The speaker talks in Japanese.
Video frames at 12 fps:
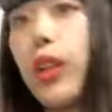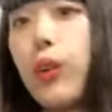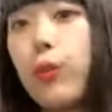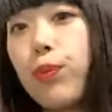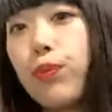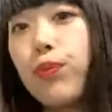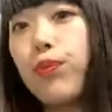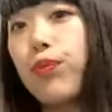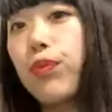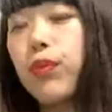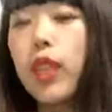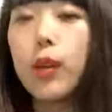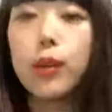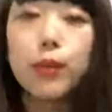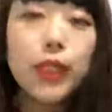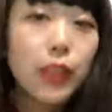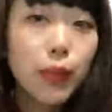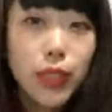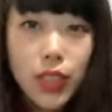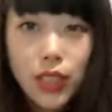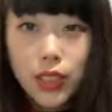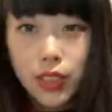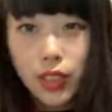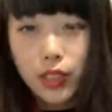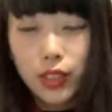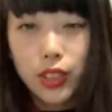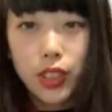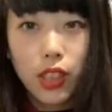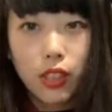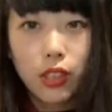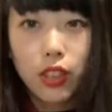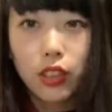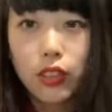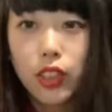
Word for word: だよ。多分めちゃめちゃ汗かくんじゃないかな。